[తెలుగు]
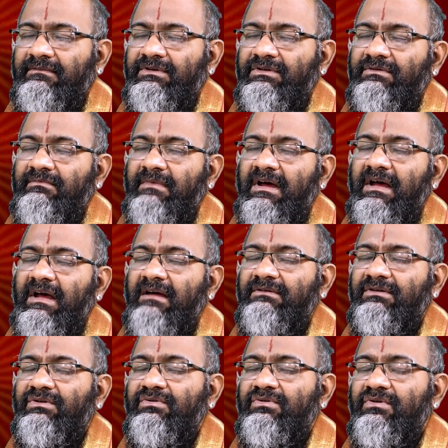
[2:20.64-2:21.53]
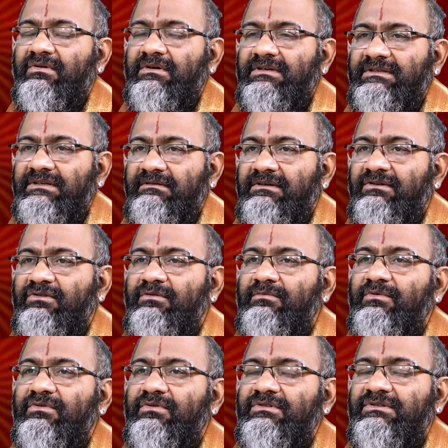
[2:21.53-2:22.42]
విష్ణు మహావిష్ణువు యొక్క చెవి
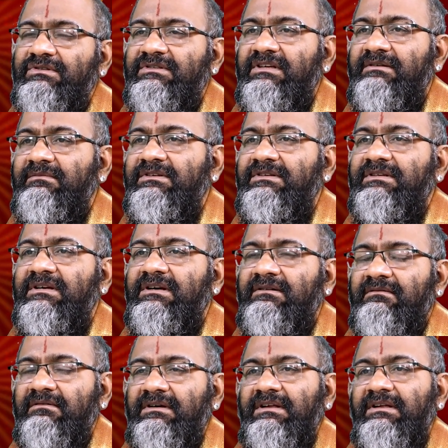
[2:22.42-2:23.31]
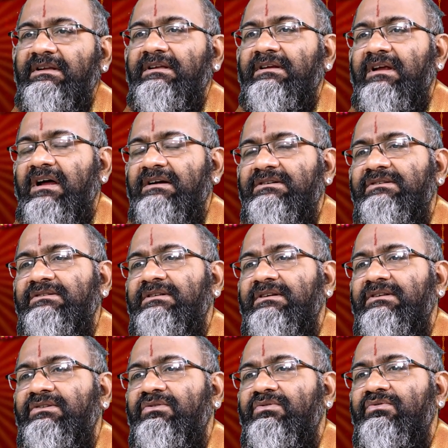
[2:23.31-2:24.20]
గులిములోంచి జన్మించినటువంటి
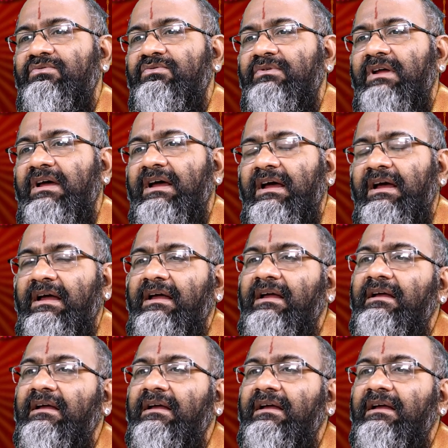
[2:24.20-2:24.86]
రాక్షసులిద్దరూ కూడా